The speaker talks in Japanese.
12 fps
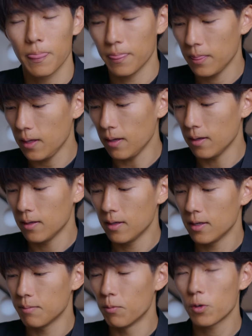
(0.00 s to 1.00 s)
で、
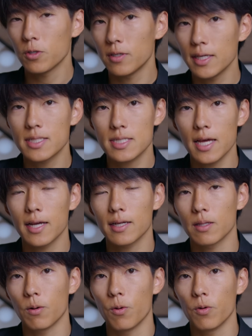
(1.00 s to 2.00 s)
僕のね、使い
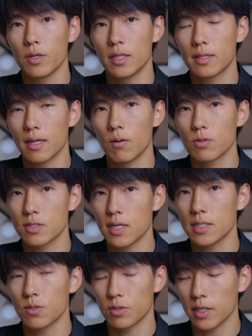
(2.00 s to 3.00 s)
方を一旦お伝
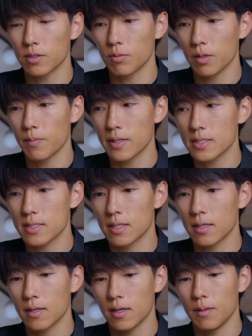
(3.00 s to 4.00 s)
えしておきたいと思います。
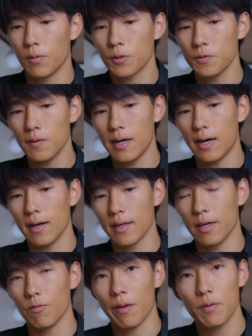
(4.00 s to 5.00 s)
え僕は、
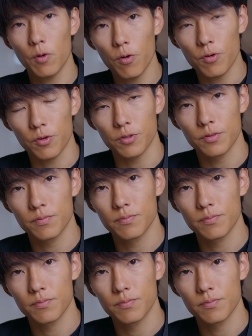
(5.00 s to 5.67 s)
えー、ウェブ広告、